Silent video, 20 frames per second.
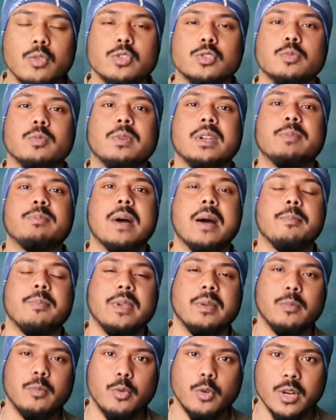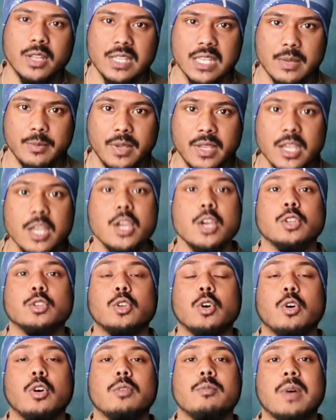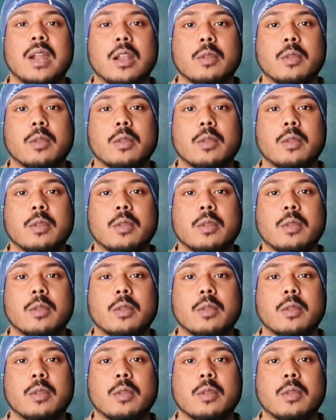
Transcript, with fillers: মানুষ মানে পাপে ভরে যাবে তখন